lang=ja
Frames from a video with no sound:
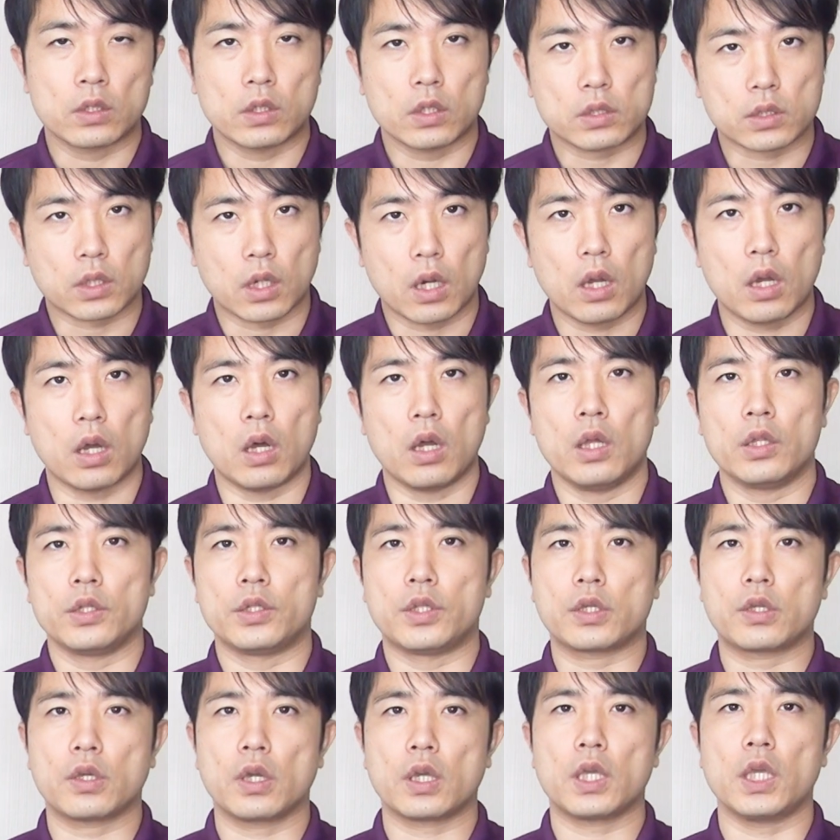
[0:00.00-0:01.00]
ですから
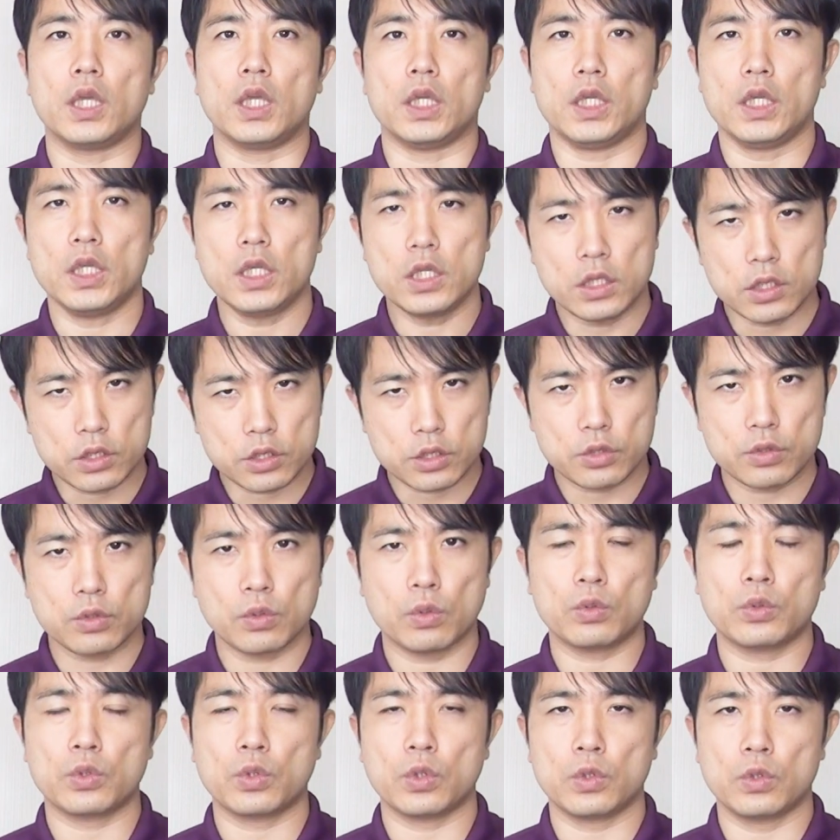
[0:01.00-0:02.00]
できるだけ飲酒
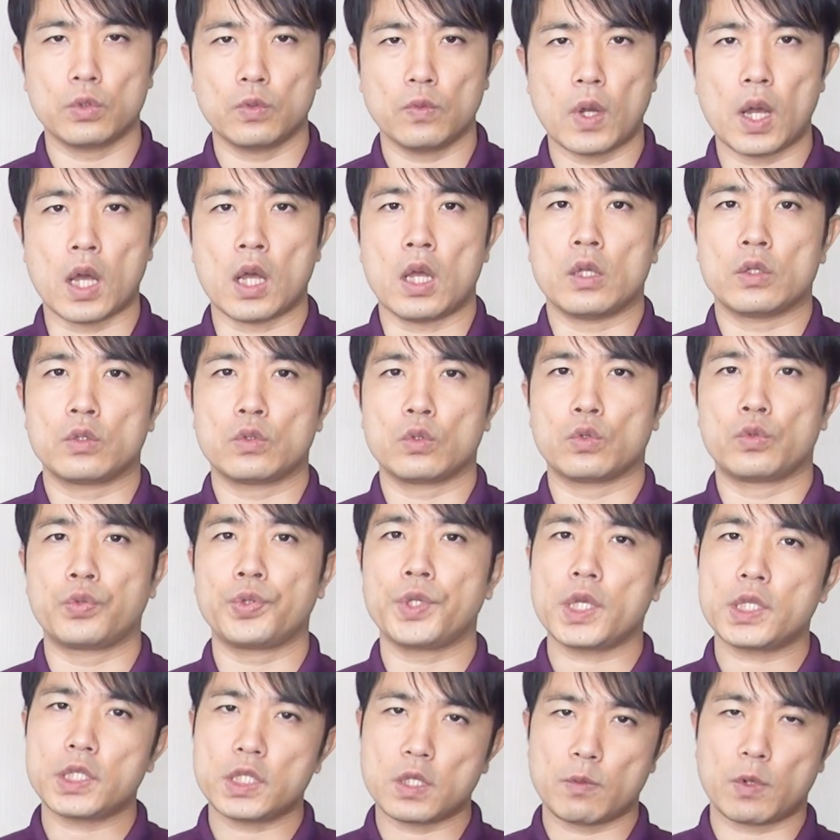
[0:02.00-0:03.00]
量というのは、その
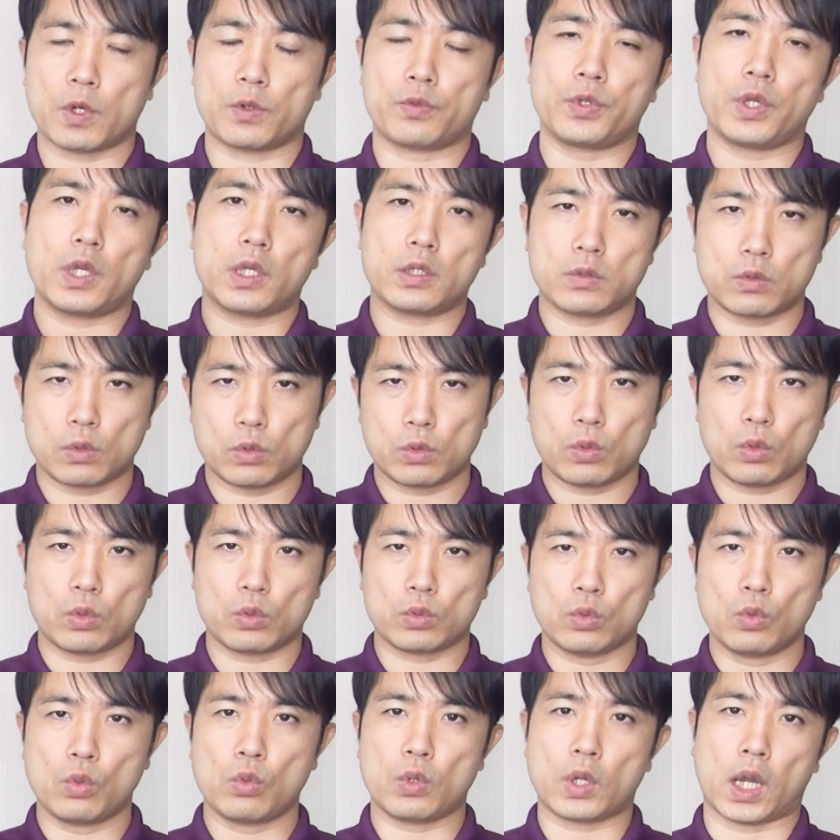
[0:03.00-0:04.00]
増やせば増やすほど
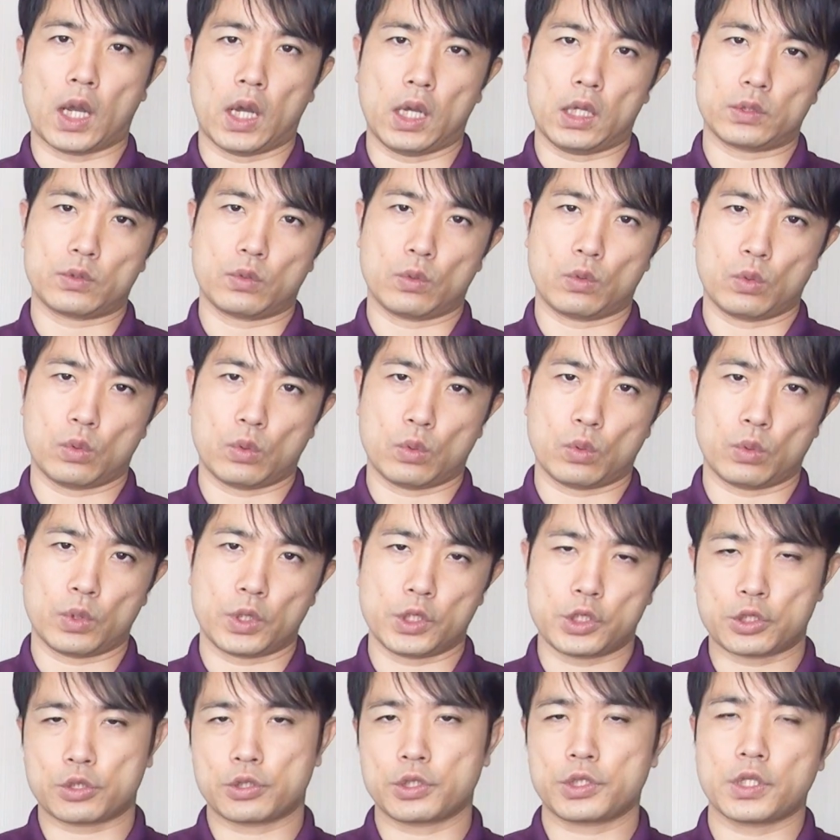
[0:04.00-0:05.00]
脳がその萎
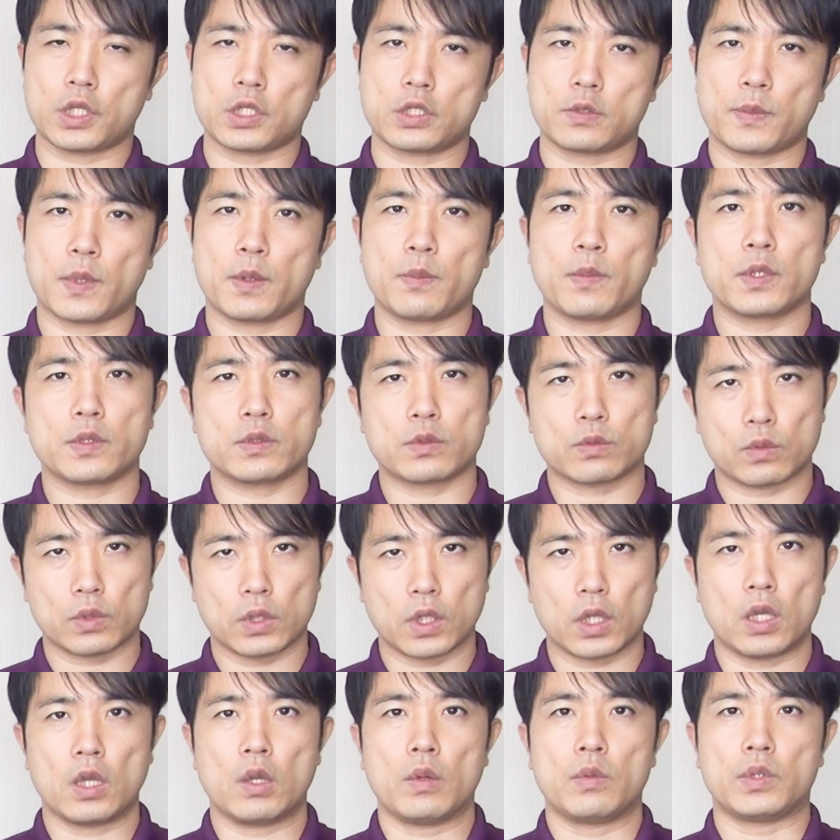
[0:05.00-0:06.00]
縮してしまいますの
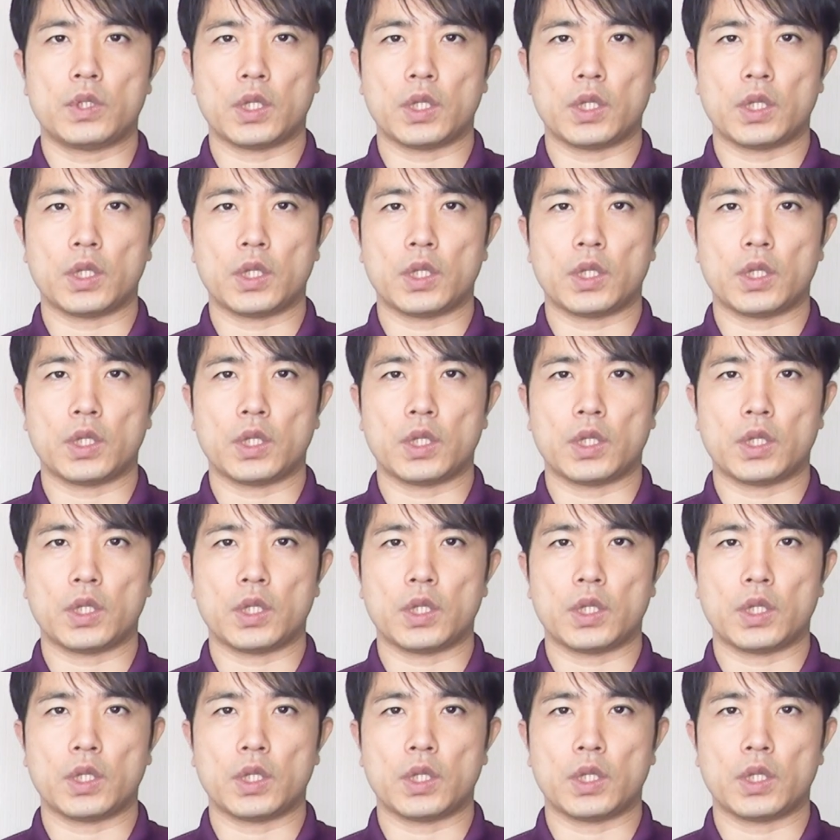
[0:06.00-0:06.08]
で、